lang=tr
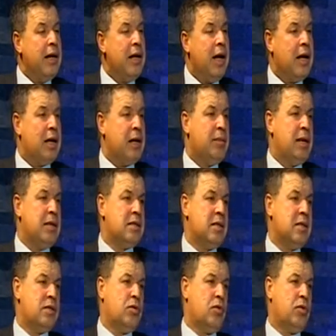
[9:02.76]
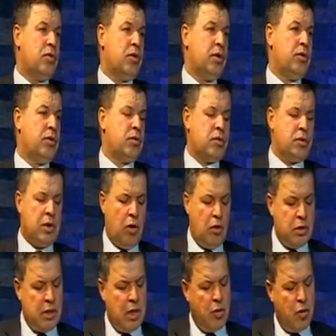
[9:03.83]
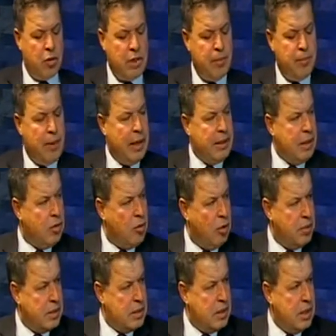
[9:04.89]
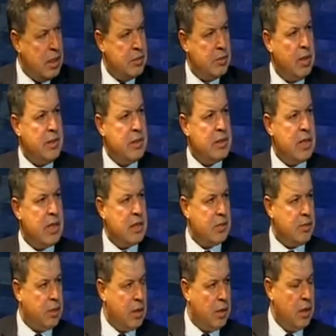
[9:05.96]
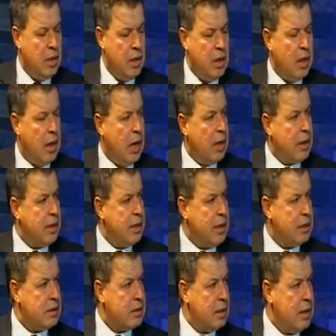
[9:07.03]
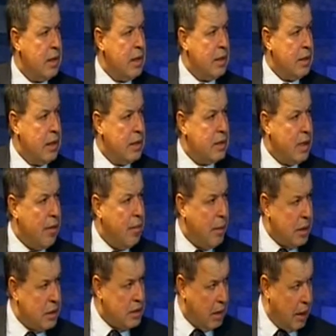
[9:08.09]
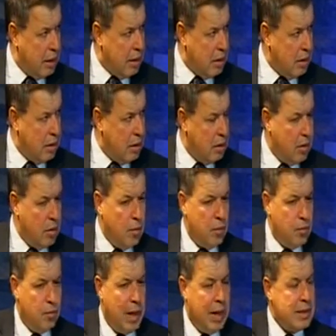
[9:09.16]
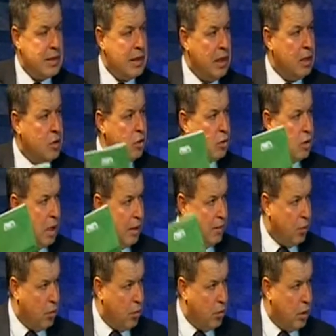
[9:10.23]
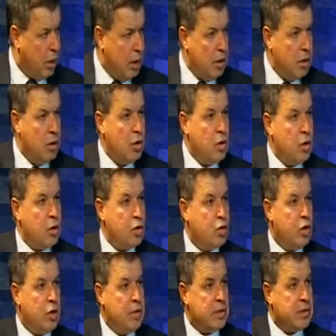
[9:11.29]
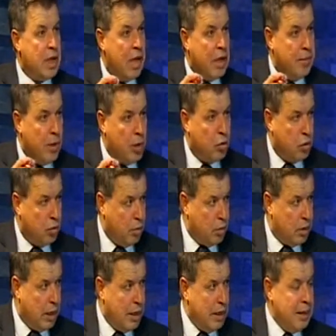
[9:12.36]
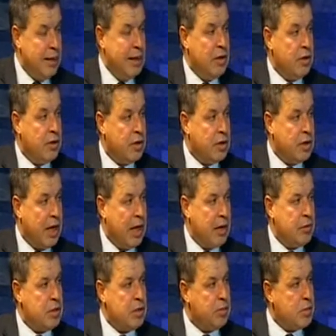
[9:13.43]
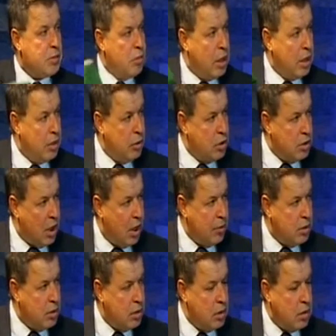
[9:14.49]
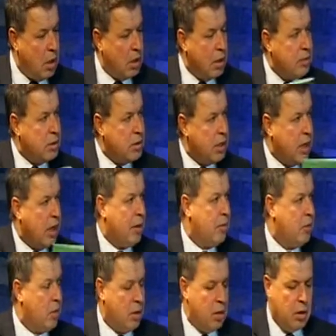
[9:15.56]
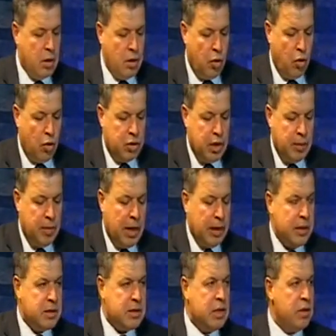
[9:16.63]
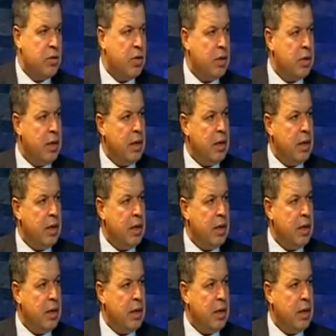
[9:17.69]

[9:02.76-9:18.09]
akrabanızı nasıl kontrol ediyorsunuz? Yani o zaman ortaya bir belge koyması lazım. Demesi lazım ki arkadaş geçen başkan bak senin şu telefonunla şu imzalı mektubunla rica etmiş. Biz bu adam işe almışız. Adam işe, işe gelmiyor. gelmiyor. Ortaya belgesini koy ya.